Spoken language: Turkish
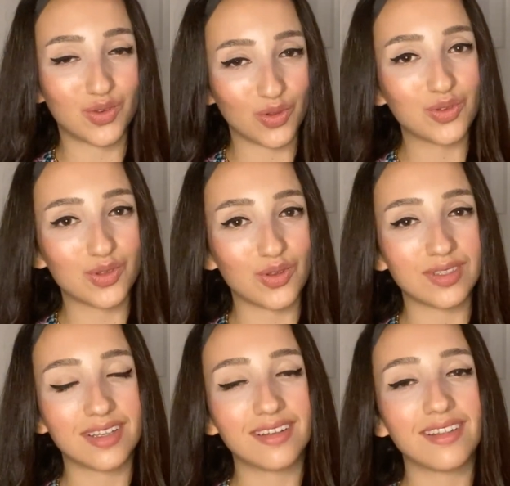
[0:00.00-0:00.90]
Kötü
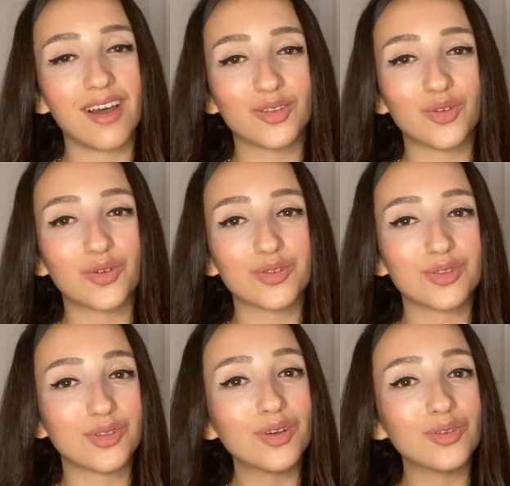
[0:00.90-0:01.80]
sözlere daha
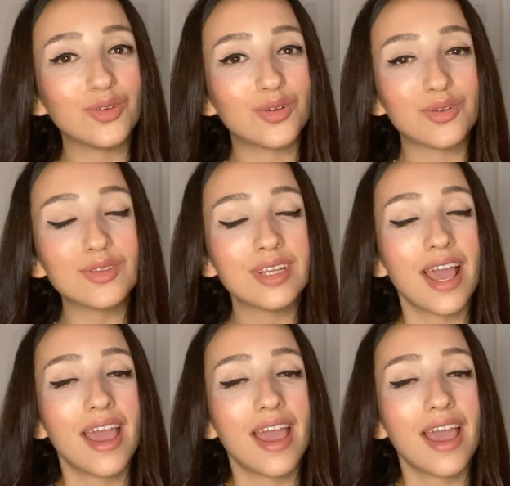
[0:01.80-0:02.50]
doğrusu diyoruz.